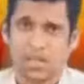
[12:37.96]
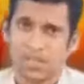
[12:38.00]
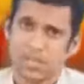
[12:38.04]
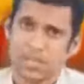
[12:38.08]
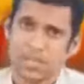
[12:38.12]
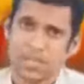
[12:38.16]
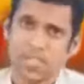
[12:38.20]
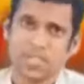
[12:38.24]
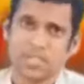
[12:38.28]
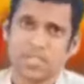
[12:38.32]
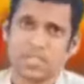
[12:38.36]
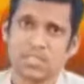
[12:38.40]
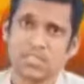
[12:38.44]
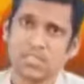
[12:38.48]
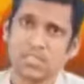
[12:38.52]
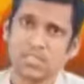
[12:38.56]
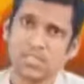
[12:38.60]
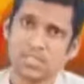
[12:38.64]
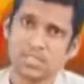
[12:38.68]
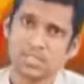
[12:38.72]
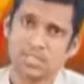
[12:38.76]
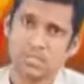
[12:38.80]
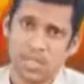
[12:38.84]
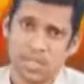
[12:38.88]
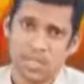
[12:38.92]
ஆஃபீஸு
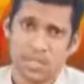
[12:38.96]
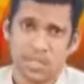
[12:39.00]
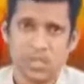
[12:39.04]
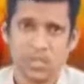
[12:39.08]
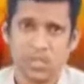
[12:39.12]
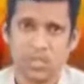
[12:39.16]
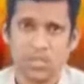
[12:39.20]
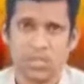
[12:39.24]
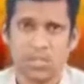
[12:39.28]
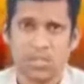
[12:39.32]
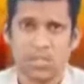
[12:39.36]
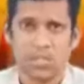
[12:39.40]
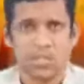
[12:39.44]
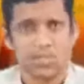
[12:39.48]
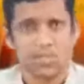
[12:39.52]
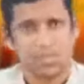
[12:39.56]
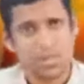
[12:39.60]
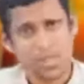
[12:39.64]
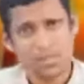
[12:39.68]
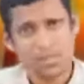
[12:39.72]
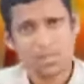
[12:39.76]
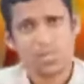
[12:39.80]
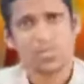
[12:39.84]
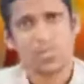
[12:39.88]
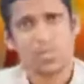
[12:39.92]
பெட்ரூமு
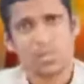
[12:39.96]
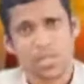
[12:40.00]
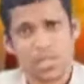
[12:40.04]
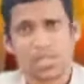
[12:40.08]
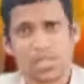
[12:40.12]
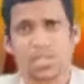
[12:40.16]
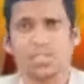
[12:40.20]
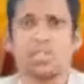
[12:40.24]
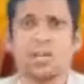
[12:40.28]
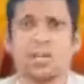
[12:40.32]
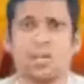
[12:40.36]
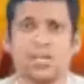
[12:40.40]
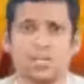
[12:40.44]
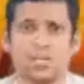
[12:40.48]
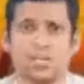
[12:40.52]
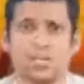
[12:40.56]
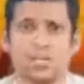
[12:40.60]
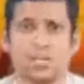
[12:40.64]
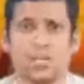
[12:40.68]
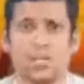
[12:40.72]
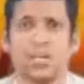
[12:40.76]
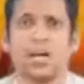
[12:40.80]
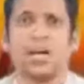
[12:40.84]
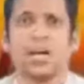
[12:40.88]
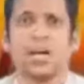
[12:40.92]
பாத்ரூம் எங்கிருந்தாலும்
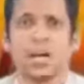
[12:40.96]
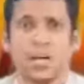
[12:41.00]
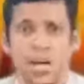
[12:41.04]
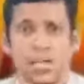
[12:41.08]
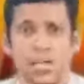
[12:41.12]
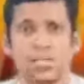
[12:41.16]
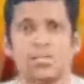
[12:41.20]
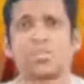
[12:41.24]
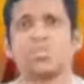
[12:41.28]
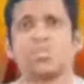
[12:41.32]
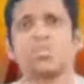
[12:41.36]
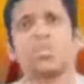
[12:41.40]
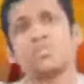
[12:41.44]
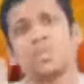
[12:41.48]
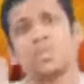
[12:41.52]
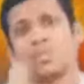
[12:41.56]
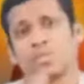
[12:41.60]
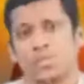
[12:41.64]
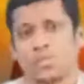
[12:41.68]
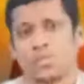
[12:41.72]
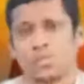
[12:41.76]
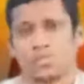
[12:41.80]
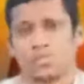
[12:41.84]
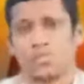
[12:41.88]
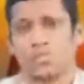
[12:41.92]
காத்தோட்டமாக
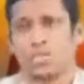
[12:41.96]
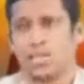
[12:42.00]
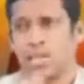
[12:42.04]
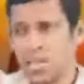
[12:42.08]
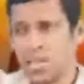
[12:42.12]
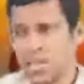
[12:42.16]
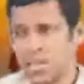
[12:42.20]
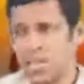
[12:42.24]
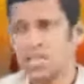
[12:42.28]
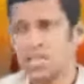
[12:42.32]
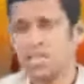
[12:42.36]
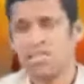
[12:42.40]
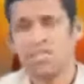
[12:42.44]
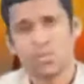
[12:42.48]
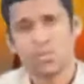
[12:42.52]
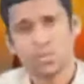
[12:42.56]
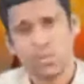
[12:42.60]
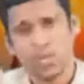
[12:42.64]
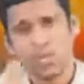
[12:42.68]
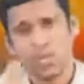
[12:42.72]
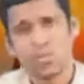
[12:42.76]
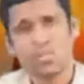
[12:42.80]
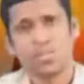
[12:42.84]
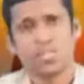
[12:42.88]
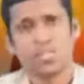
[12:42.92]
இருக்கணும் நல்ல காற்று
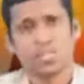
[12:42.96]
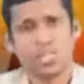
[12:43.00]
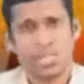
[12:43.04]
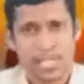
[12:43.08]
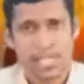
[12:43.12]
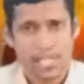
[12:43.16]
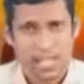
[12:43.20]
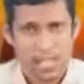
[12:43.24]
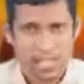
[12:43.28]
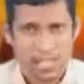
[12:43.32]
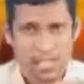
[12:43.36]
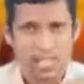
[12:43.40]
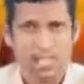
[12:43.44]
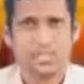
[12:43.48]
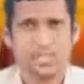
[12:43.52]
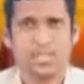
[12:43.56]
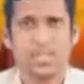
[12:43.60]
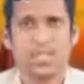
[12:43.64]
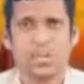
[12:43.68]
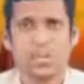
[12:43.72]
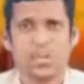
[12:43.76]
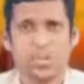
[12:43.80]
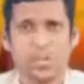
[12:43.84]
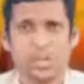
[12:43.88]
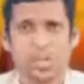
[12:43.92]
உள்ளே வந்து கெட்ட காற்று
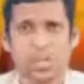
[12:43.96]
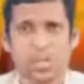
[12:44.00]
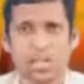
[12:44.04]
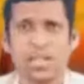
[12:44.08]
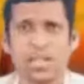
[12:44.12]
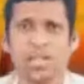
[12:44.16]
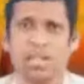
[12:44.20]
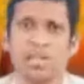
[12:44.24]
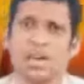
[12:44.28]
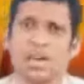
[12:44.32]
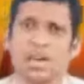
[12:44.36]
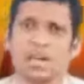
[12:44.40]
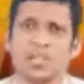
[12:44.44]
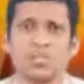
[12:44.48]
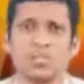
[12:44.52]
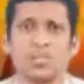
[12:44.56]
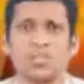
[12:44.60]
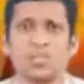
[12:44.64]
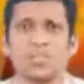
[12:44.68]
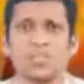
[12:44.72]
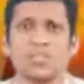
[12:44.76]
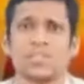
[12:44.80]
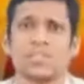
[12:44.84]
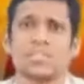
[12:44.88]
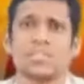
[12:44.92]
வெளியே போகிறதுக்கான
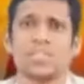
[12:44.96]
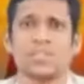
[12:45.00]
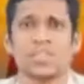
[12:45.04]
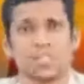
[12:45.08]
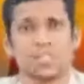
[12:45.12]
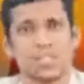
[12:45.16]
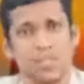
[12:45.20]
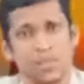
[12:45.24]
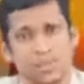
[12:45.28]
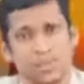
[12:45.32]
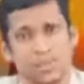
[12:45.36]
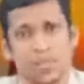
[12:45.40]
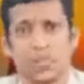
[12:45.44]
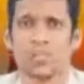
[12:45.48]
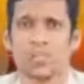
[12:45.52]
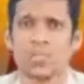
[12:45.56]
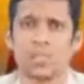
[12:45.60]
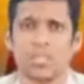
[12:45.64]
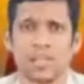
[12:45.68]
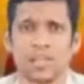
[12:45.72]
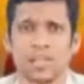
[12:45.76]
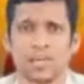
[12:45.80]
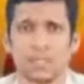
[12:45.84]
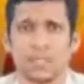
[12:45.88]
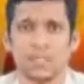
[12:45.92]
காத்தோட்ட வசதி இருந்தால்
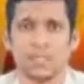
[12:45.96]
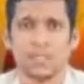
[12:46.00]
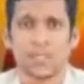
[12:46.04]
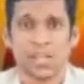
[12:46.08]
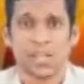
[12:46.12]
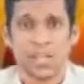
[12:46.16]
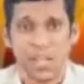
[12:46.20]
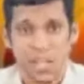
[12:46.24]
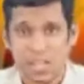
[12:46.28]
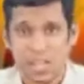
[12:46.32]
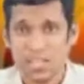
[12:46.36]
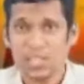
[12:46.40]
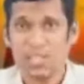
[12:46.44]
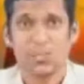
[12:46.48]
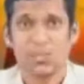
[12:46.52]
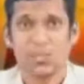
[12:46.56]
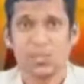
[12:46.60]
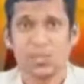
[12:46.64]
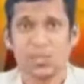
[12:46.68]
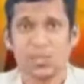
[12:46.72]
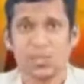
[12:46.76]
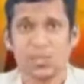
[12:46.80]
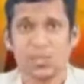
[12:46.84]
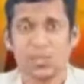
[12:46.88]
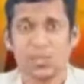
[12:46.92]
போதுங்க காற்றுல
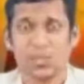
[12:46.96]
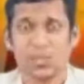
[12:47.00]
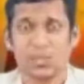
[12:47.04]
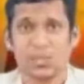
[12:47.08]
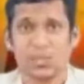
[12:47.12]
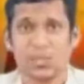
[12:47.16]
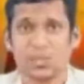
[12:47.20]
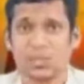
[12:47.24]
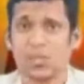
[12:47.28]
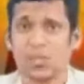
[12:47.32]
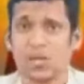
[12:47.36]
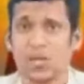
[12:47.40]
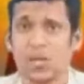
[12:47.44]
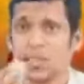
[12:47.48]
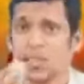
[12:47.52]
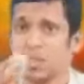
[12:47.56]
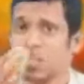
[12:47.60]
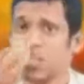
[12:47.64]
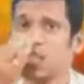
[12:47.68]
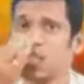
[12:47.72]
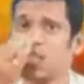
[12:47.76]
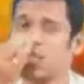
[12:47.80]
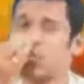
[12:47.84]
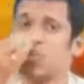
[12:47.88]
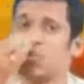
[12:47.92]
பொறுத்த வரைக்கும்
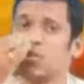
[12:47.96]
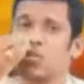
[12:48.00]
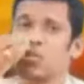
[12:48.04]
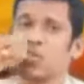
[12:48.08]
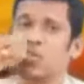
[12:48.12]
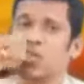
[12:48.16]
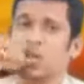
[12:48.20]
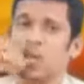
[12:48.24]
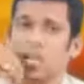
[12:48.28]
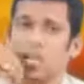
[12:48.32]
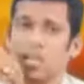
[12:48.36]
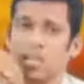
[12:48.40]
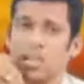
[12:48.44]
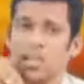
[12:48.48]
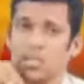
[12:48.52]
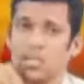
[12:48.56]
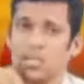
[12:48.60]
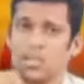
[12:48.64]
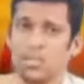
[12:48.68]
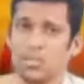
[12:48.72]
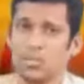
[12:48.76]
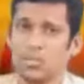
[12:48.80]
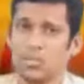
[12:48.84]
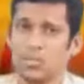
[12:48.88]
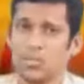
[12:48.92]
நீங்கள் ஒன்றும் நல்ல
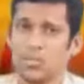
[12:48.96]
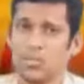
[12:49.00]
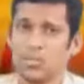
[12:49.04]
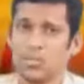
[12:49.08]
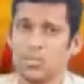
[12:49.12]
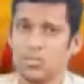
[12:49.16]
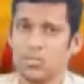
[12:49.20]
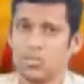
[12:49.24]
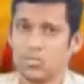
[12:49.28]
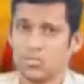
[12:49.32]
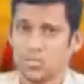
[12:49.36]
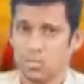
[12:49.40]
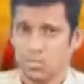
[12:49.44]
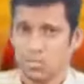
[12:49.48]
காற்றை ஒன்றும்